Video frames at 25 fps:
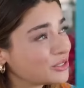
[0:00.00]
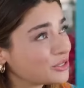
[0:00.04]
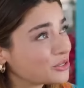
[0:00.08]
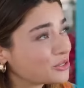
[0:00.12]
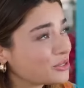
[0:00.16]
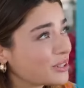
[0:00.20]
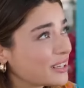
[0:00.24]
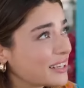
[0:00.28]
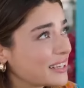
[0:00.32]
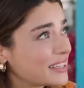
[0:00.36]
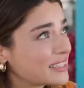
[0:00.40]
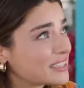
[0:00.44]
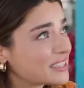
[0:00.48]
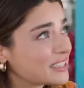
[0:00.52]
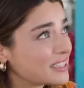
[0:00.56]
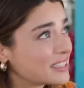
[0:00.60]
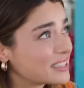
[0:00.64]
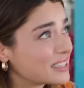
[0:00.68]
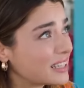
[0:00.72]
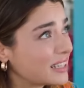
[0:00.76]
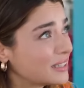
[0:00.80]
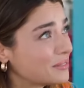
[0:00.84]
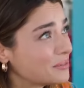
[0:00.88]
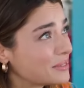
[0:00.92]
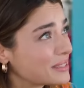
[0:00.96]
şuraya
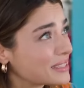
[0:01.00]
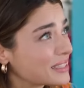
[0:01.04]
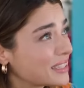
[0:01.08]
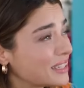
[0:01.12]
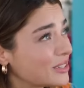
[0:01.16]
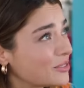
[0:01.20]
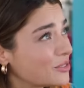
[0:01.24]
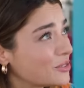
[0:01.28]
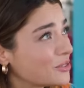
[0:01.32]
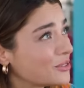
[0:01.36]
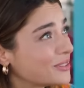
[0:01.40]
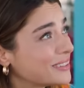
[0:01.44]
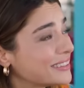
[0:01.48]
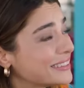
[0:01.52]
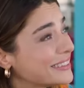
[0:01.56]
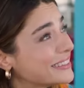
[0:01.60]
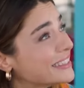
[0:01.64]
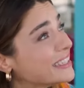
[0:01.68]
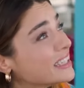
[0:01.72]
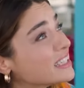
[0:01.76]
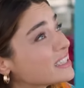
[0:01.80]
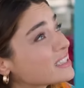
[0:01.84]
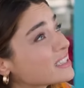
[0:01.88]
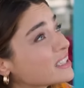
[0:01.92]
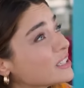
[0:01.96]
sen mesela o hani
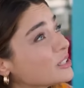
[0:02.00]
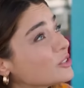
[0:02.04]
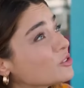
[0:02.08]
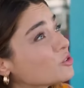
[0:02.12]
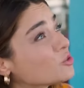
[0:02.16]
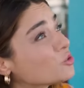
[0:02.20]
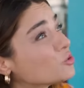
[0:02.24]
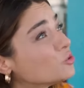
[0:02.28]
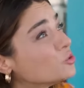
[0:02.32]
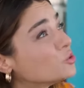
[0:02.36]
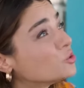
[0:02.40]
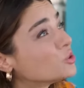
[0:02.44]
senin o